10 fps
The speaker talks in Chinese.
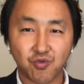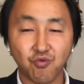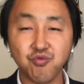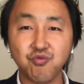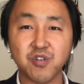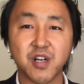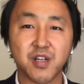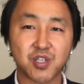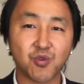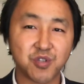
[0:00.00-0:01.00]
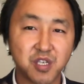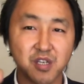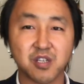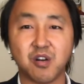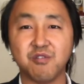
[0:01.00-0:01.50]
读书人都
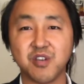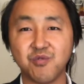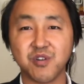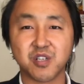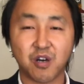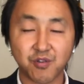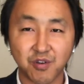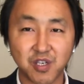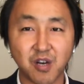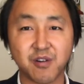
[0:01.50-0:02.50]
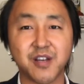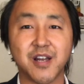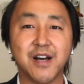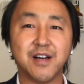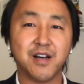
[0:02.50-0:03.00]
进朝廷为朝廷效力
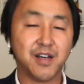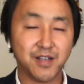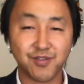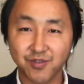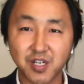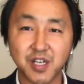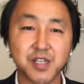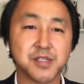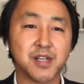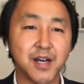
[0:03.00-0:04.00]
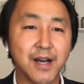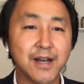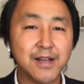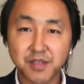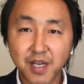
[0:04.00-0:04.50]
了，哎，就这个意思啊。